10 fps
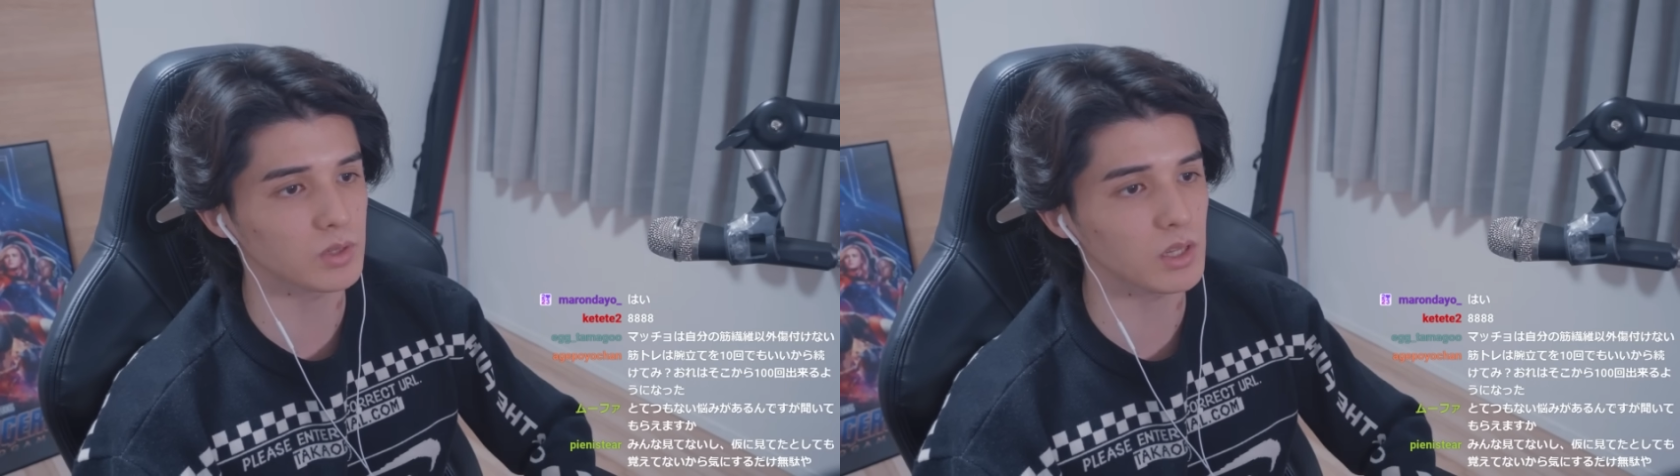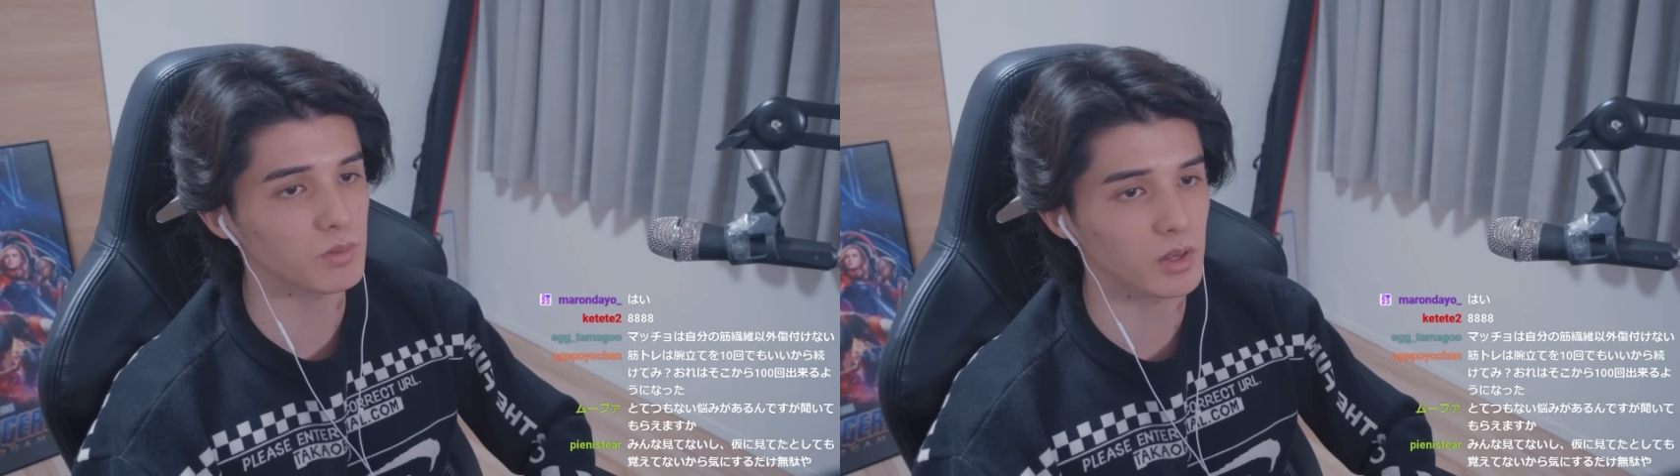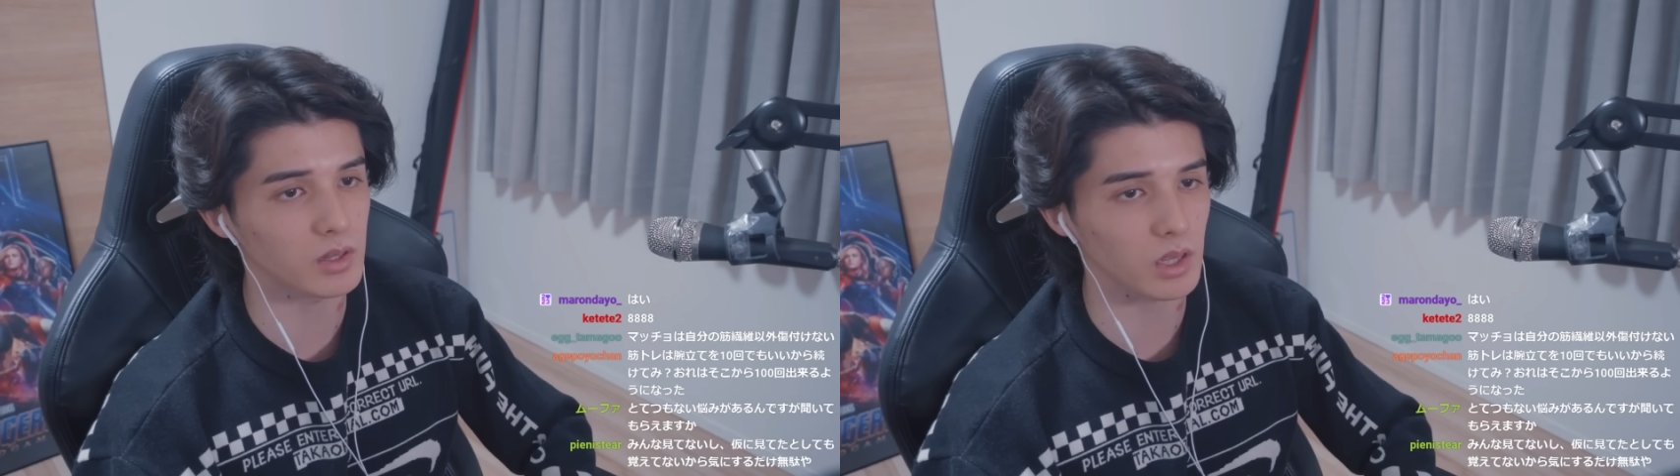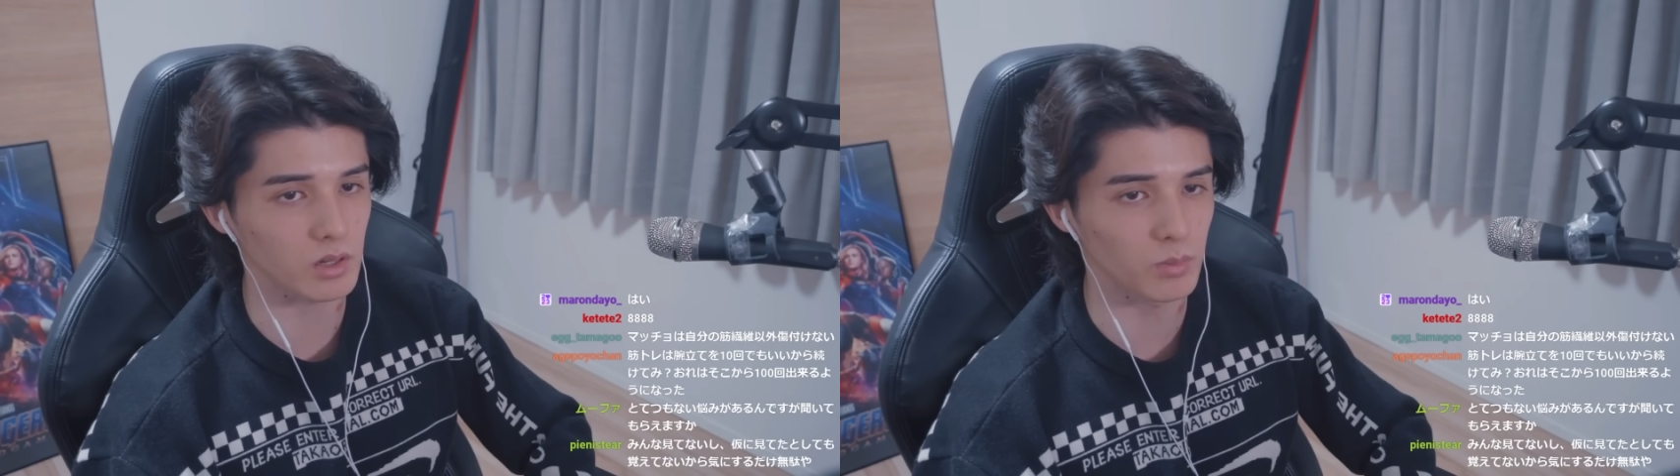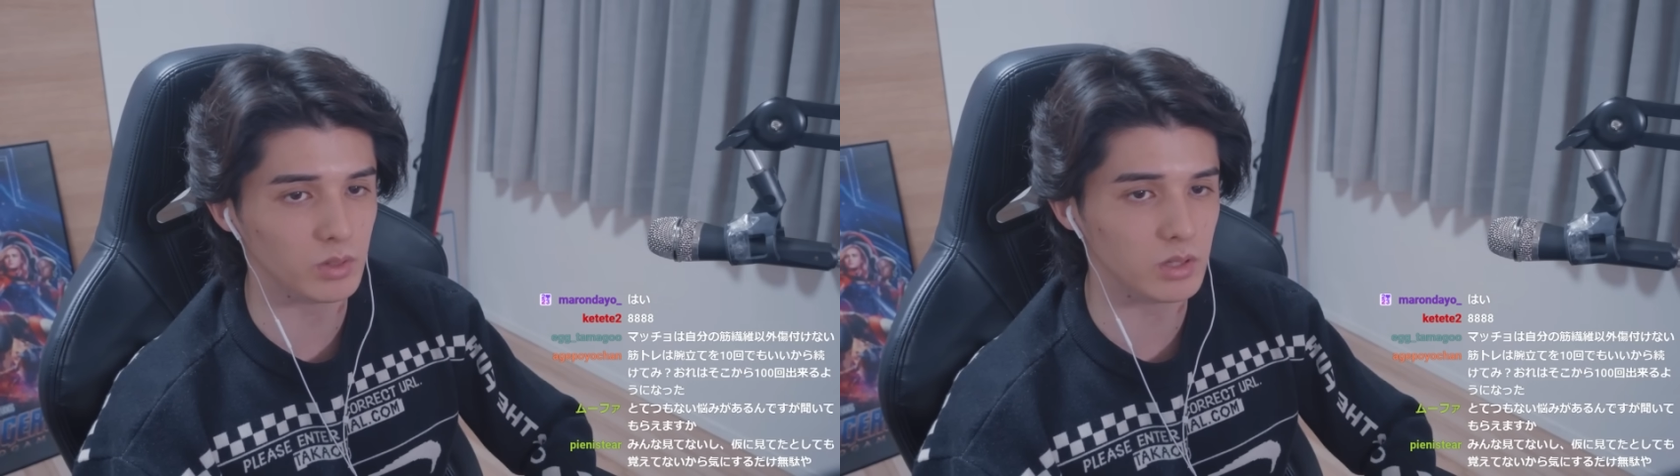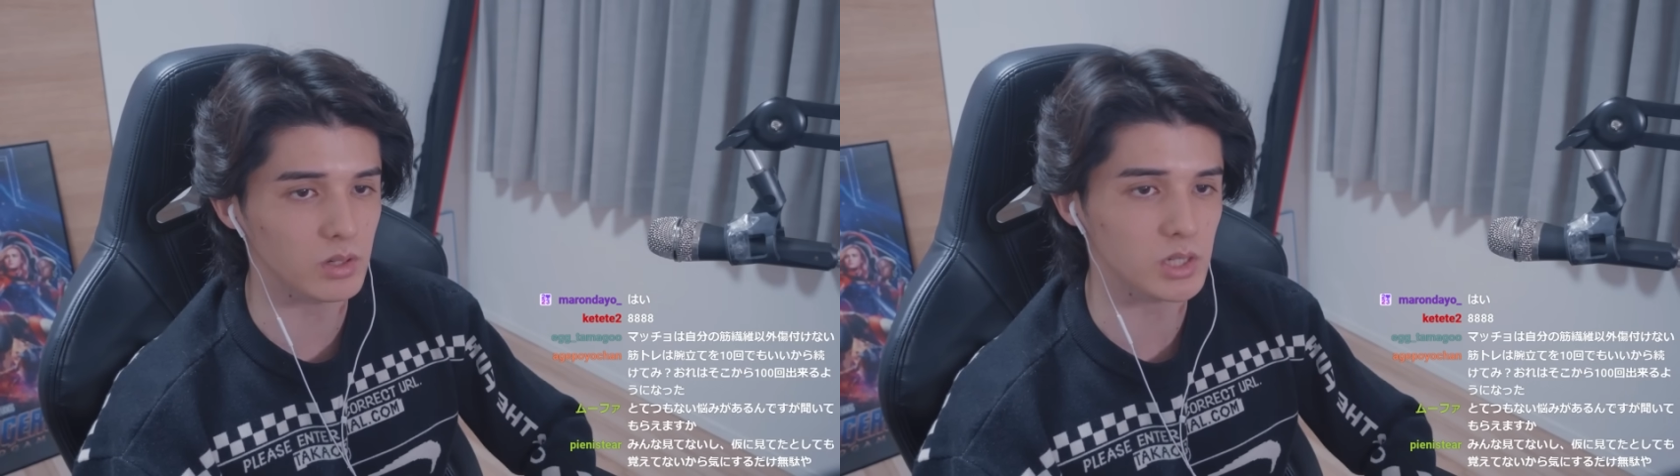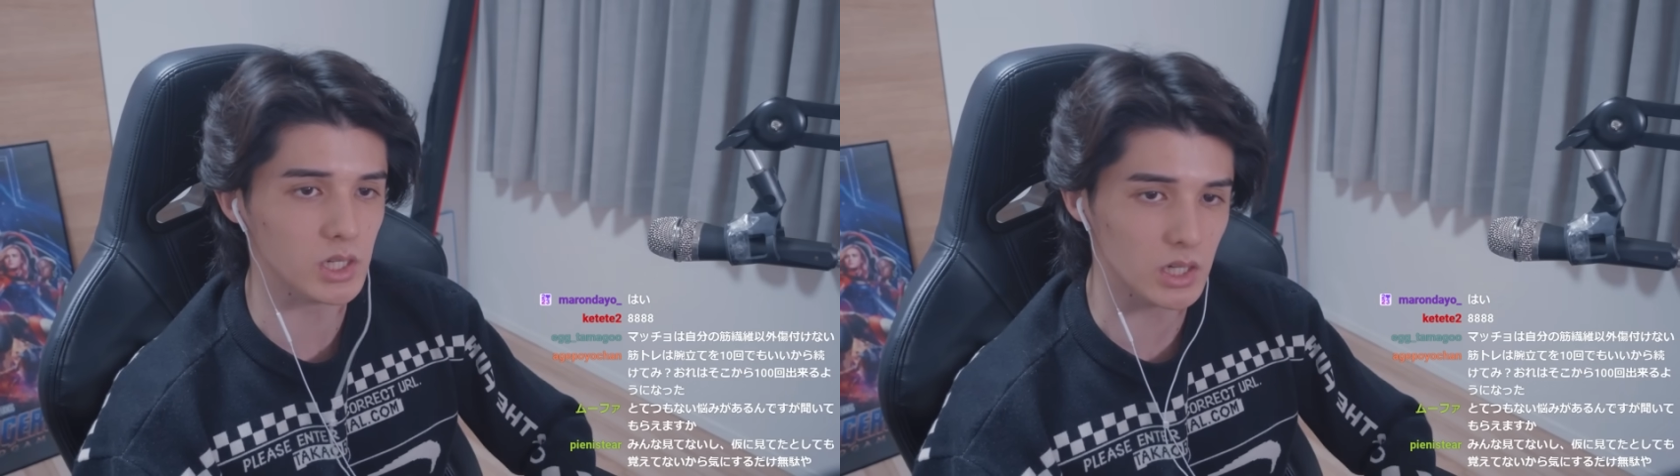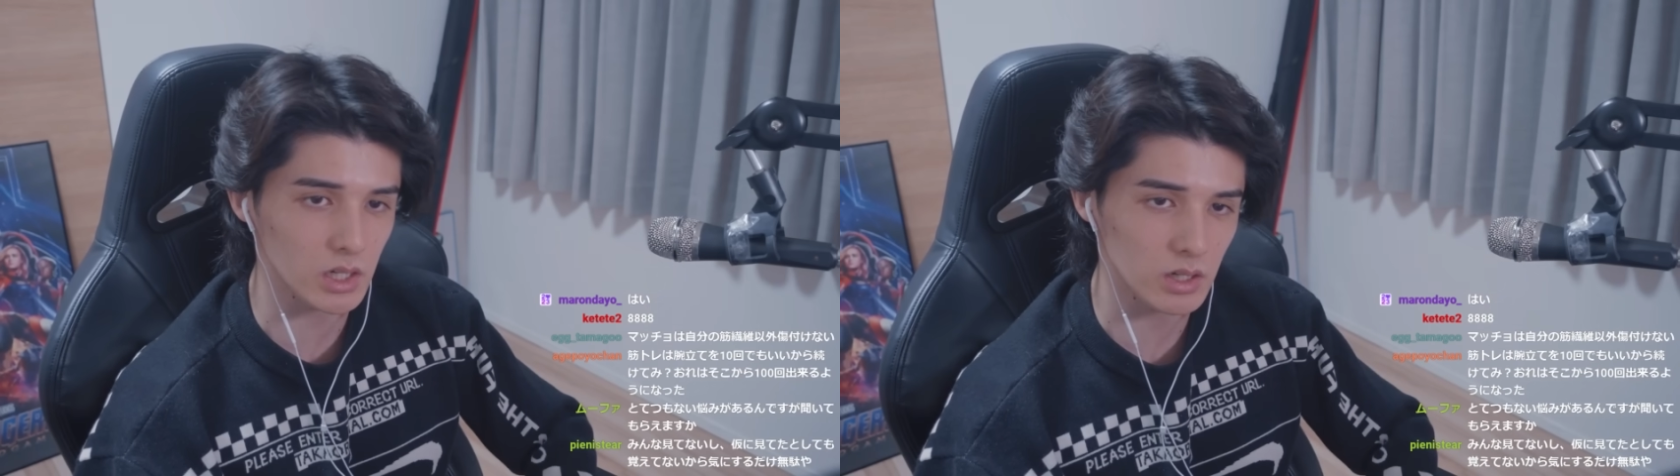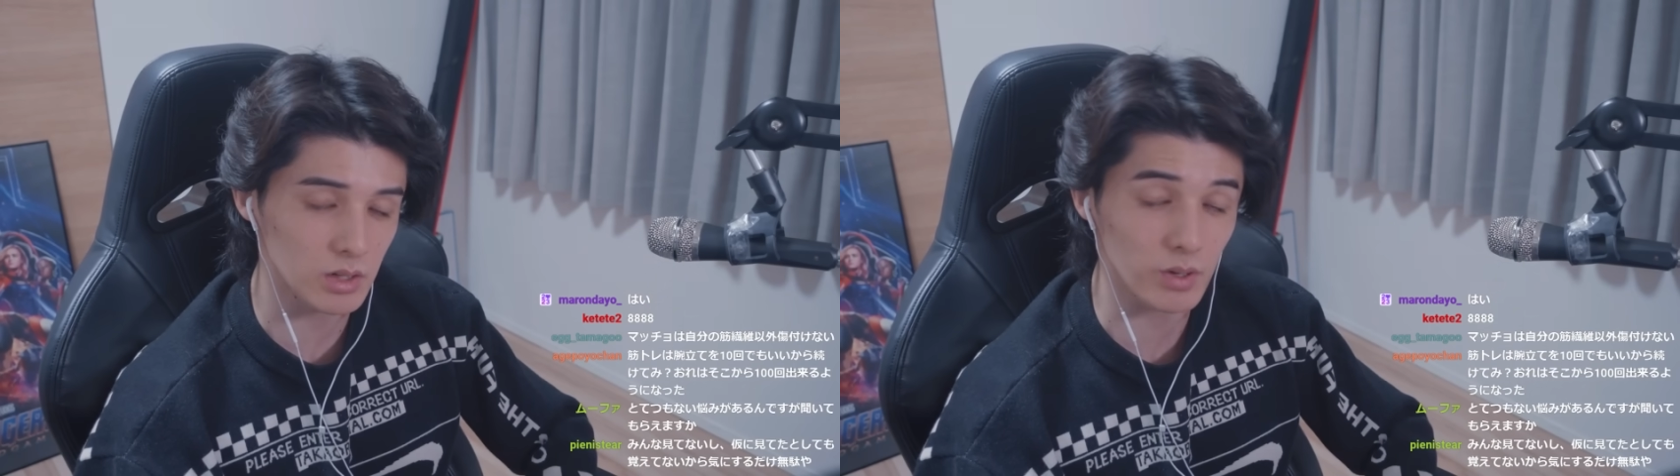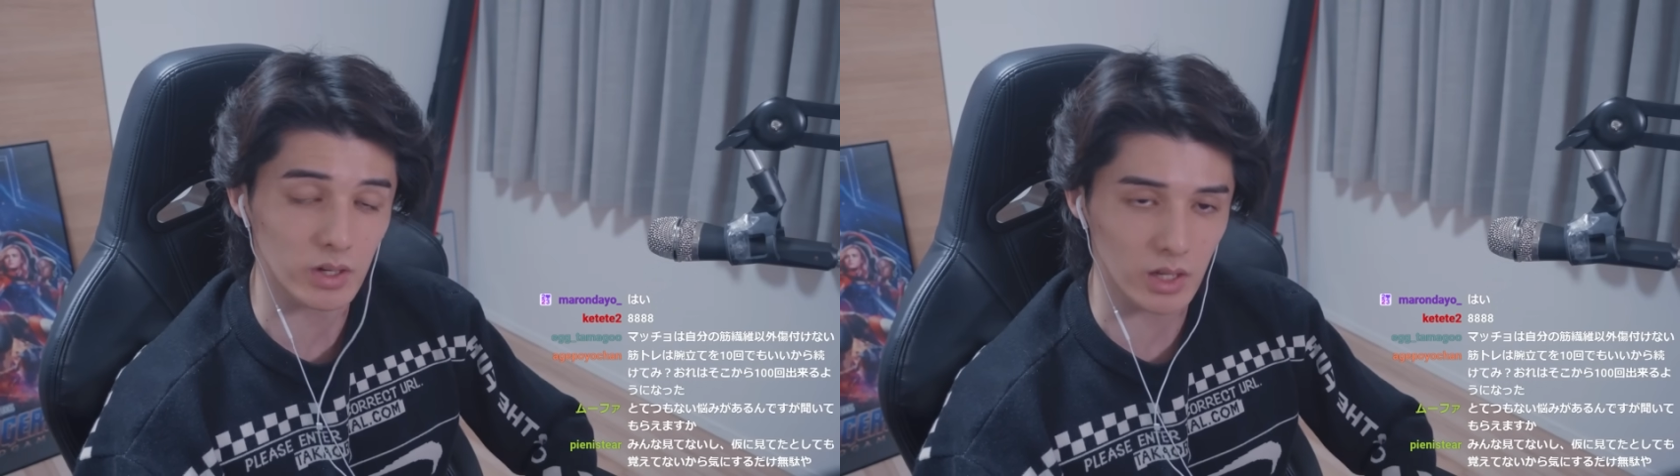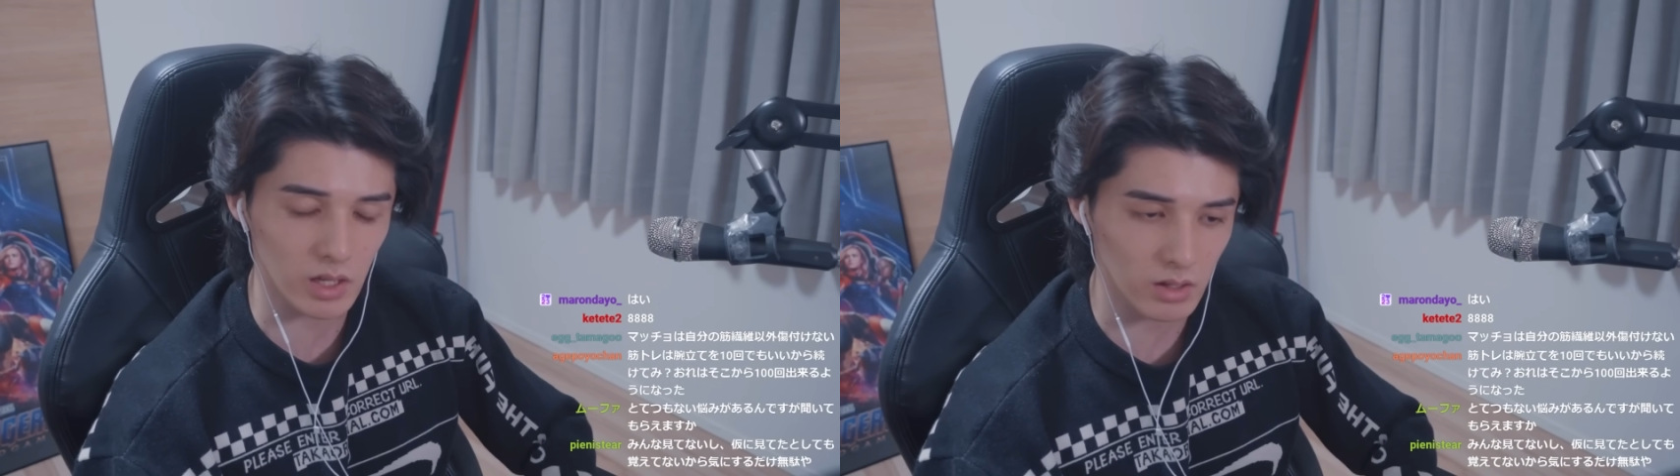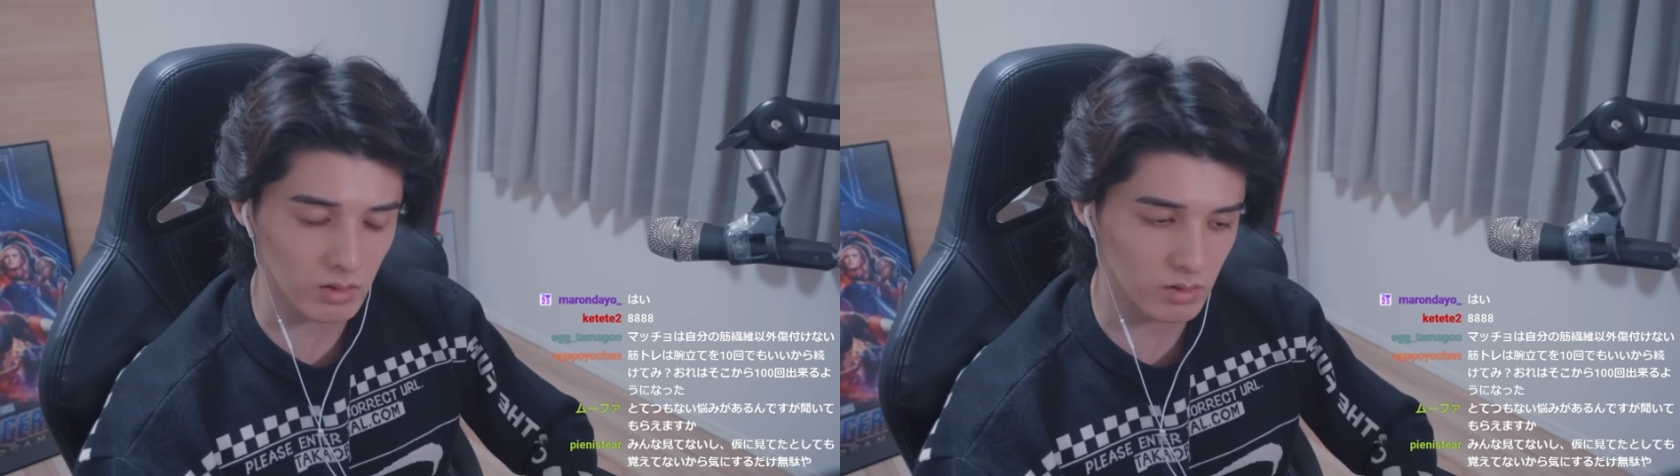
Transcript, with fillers: せるメンタルを持ってるし、今はね、